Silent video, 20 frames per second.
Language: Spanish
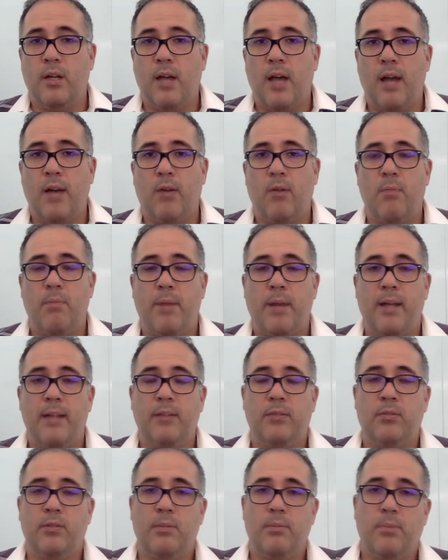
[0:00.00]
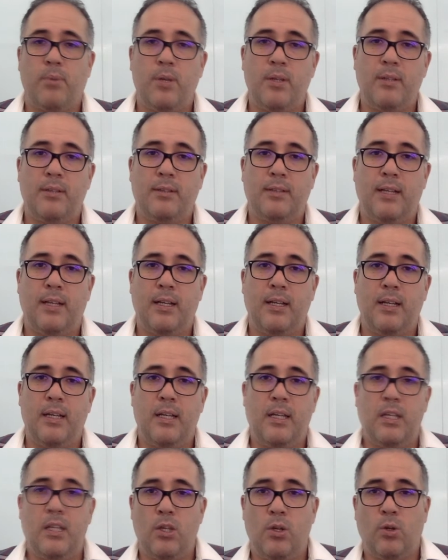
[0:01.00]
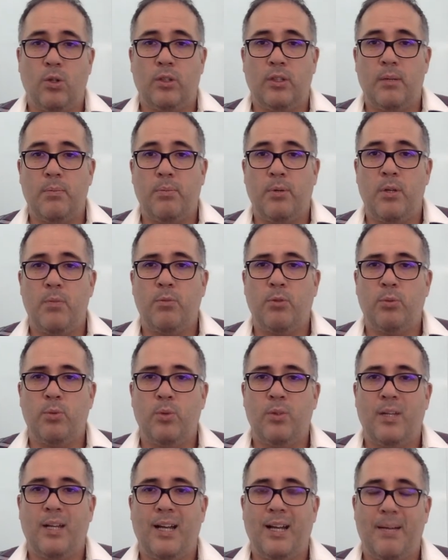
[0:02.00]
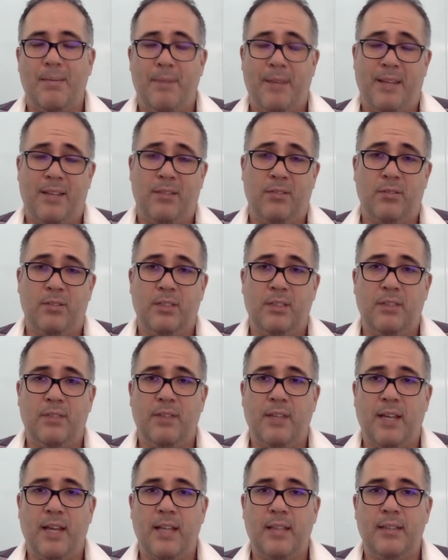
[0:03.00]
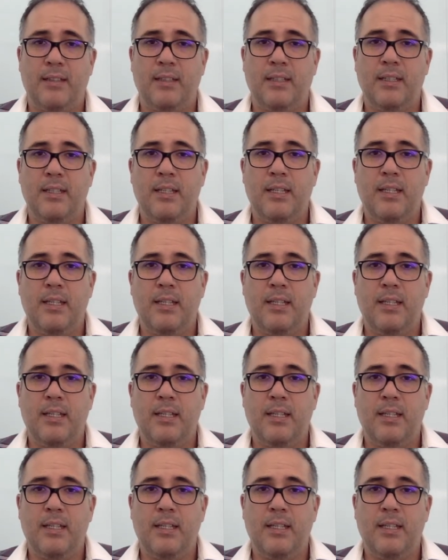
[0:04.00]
Al comparar entre una póliza y otra podemos ver una variación significante